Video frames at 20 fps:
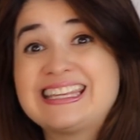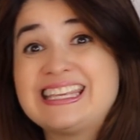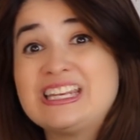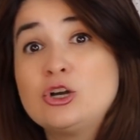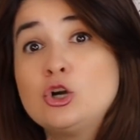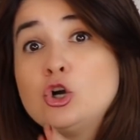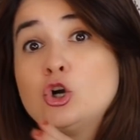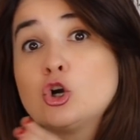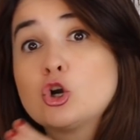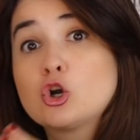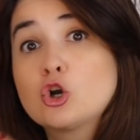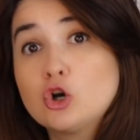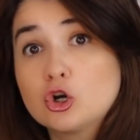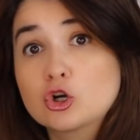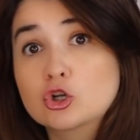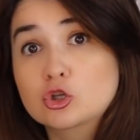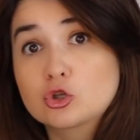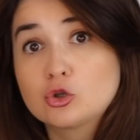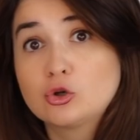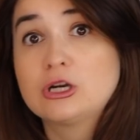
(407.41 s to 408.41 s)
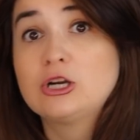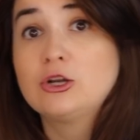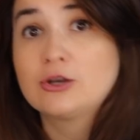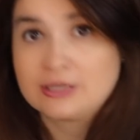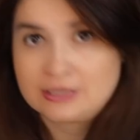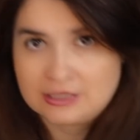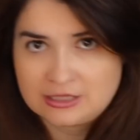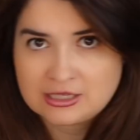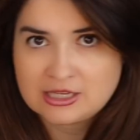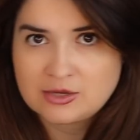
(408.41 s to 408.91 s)
tiro corto es lo
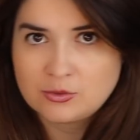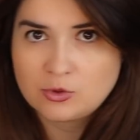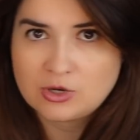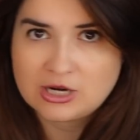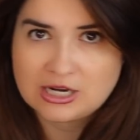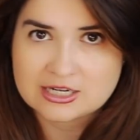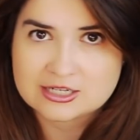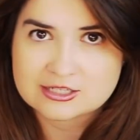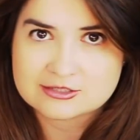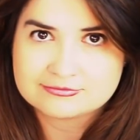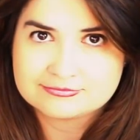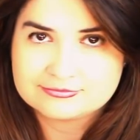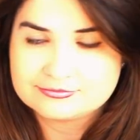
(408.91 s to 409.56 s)
que tienes que buscar.